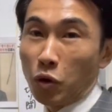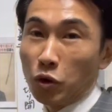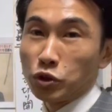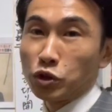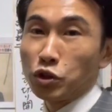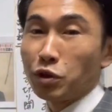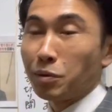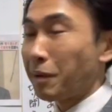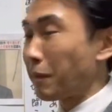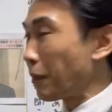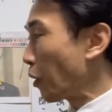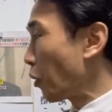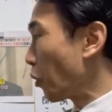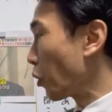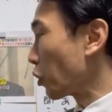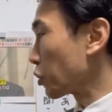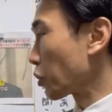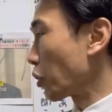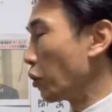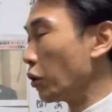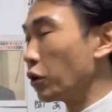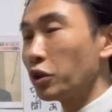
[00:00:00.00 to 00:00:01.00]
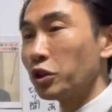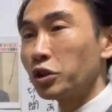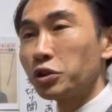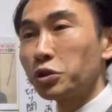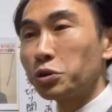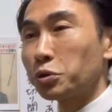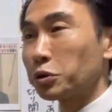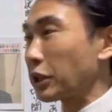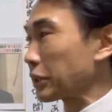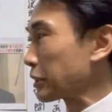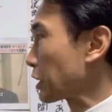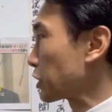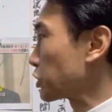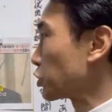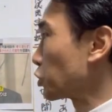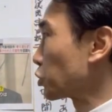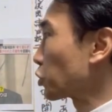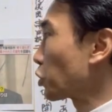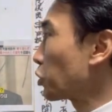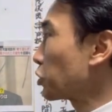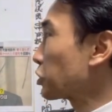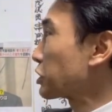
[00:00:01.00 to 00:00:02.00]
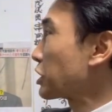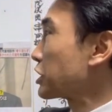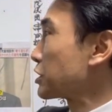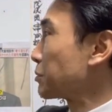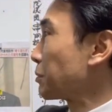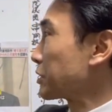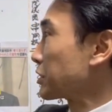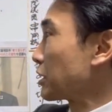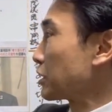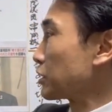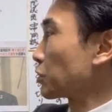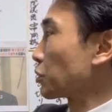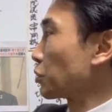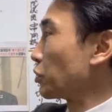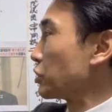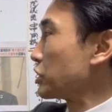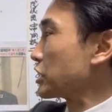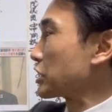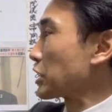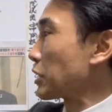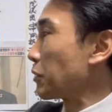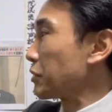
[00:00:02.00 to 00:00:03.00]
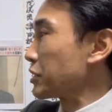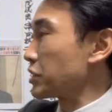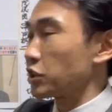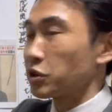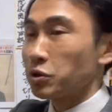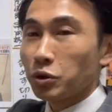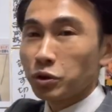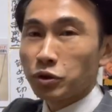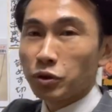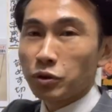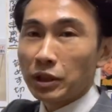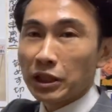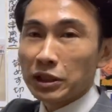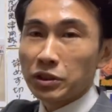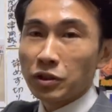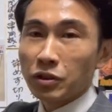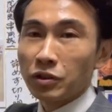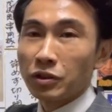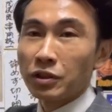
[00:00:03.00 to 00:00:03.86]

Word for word: そのまま保護という形を取ってしまったんです、この市川児童相談所。